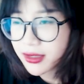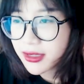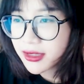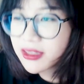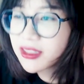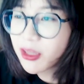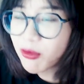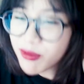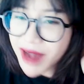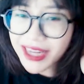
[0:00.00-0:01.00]
ừ trông
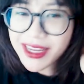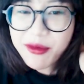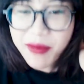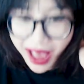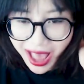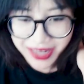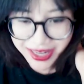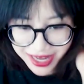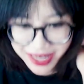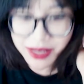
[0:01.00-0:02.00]
cũng đáng yêu mà
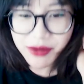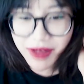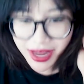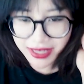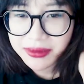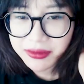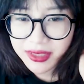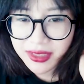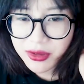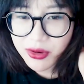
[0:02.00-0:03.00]
đấy kiểu vậy
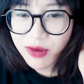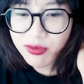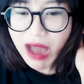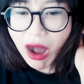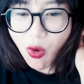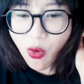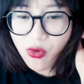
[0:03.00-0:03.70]
ôi lúc đầu